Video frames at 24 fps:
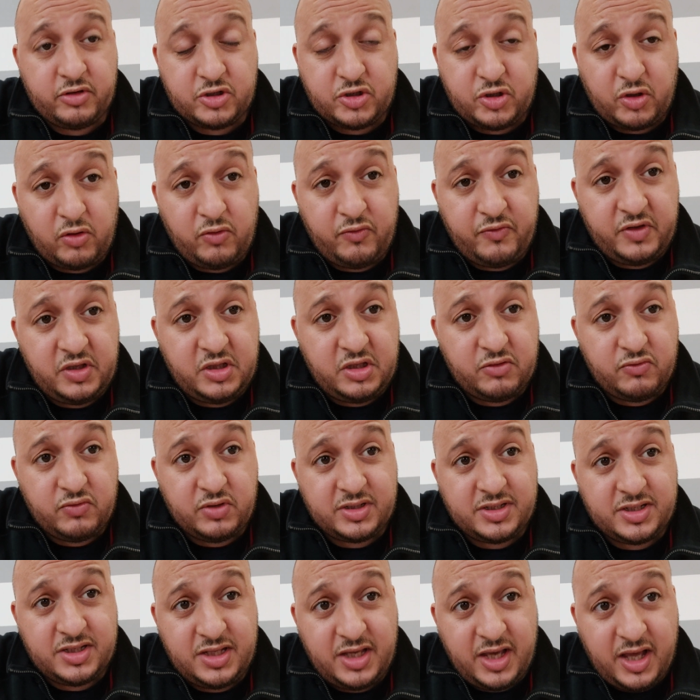نشروا
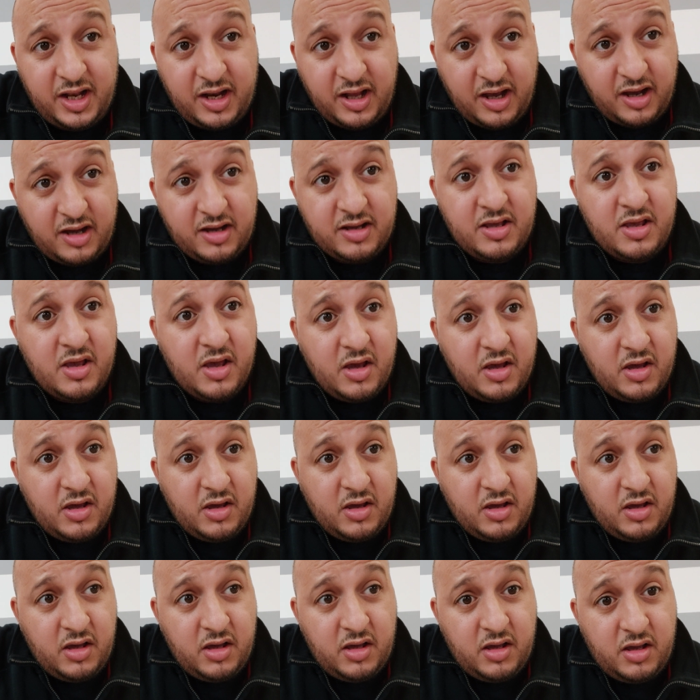الفيديوهات ديالها
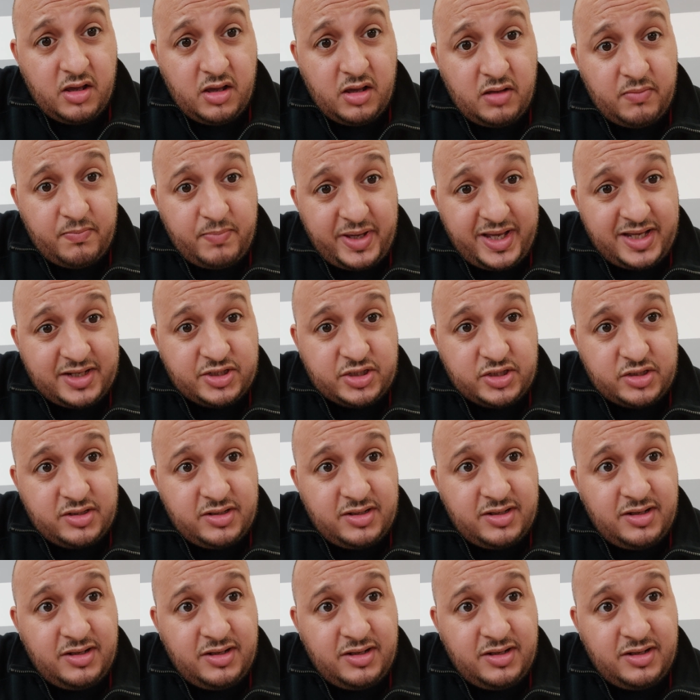آه، باش